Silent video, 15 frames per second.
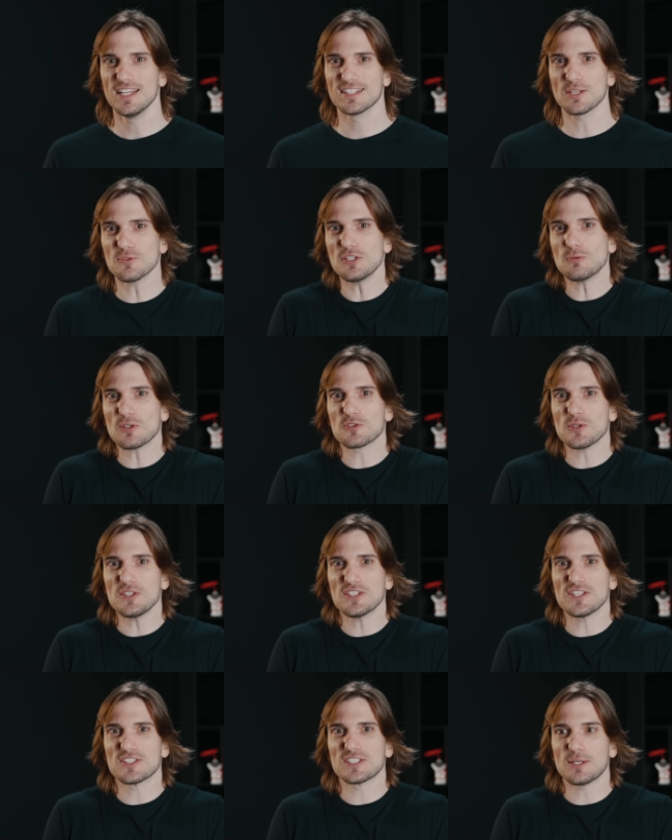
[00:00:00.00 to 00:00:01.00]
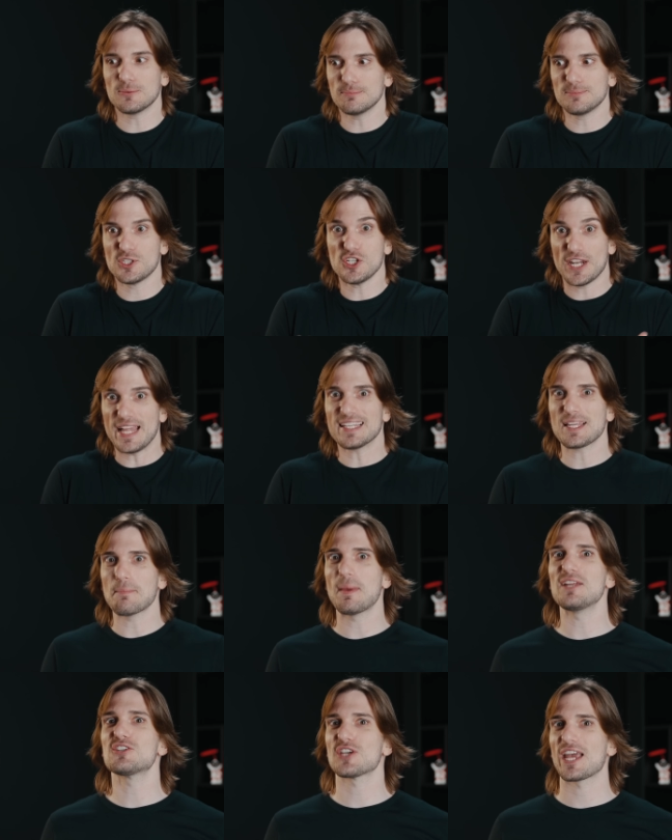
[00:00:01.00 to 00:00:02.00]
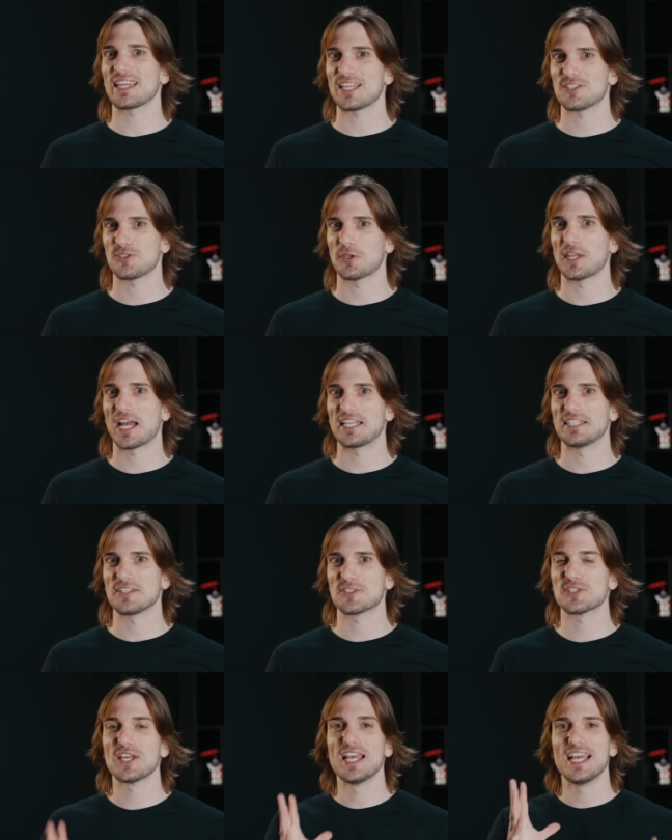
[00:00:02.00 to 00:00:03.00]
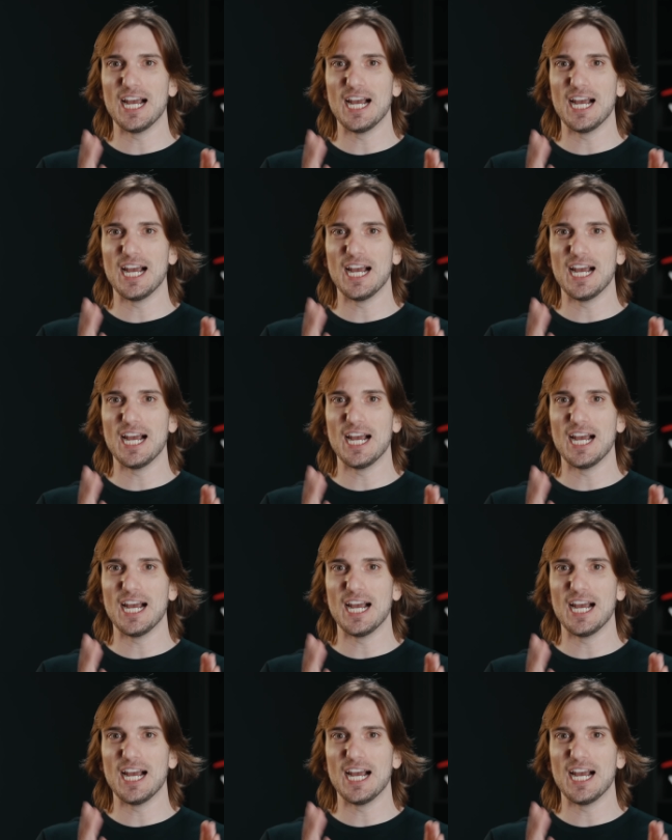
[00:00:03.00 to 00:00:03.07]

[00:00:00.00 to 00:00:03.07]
são situações que estão diretamente relacionadas.